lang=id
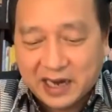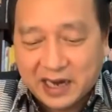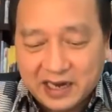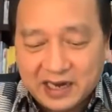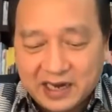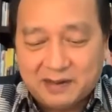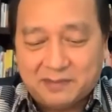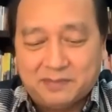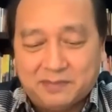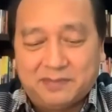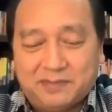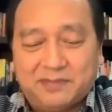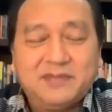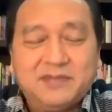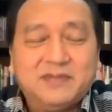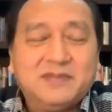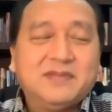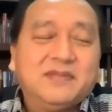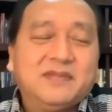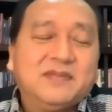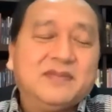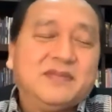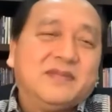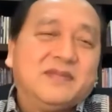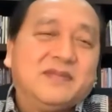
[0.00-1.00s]
dalam
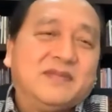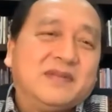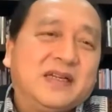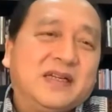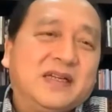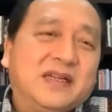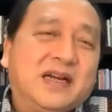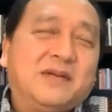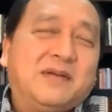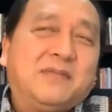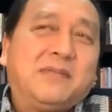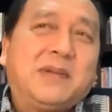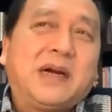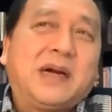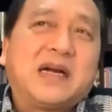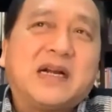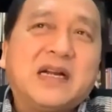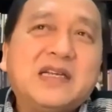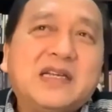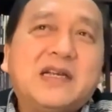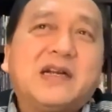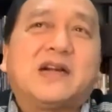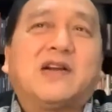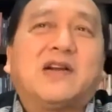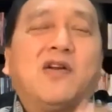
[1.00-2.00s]
ya
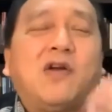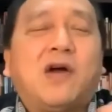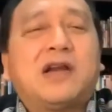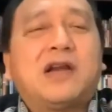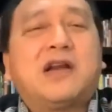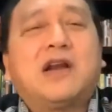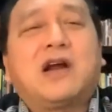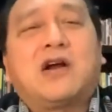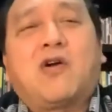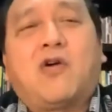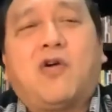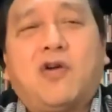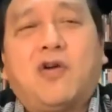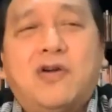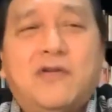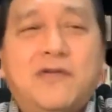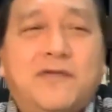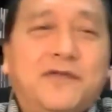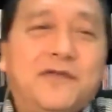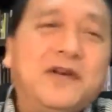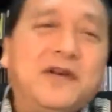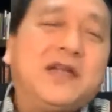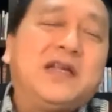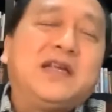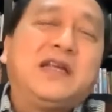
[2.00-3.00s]
makanya kalau ada
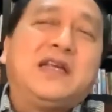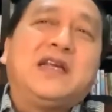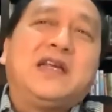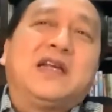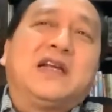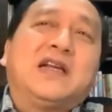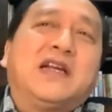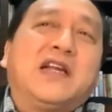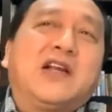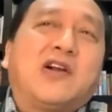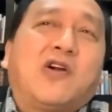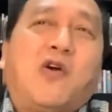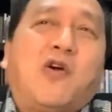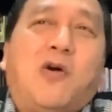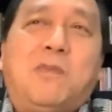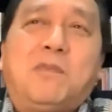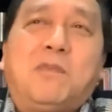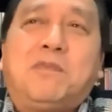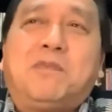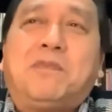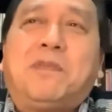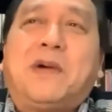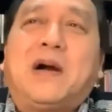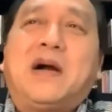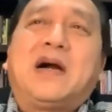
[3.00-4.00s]
konflik di
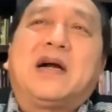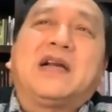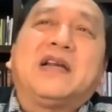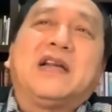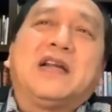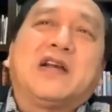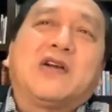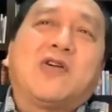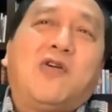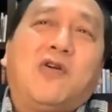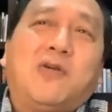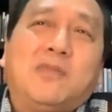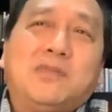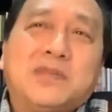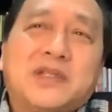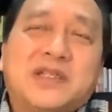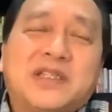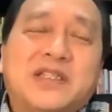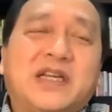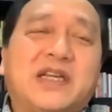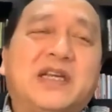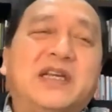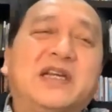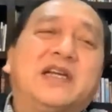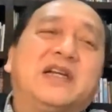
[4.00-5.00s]
kompak di
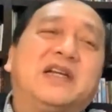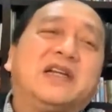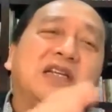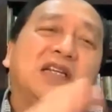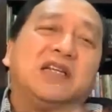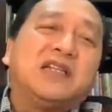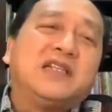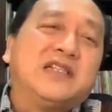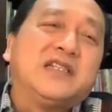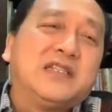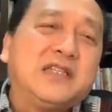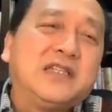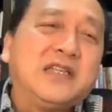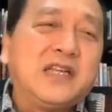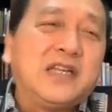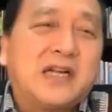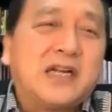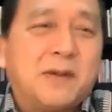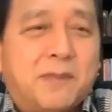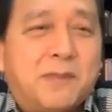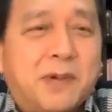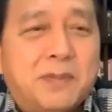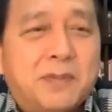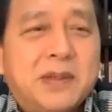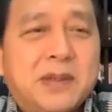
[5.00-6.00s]
komsel di, di
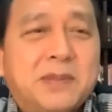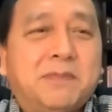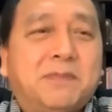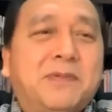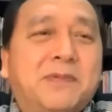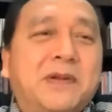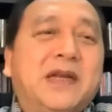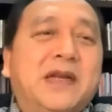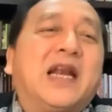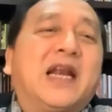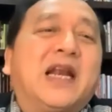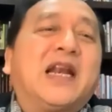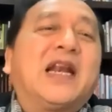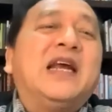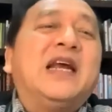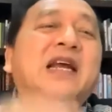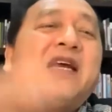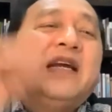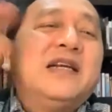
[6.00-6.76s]
kepemimpinan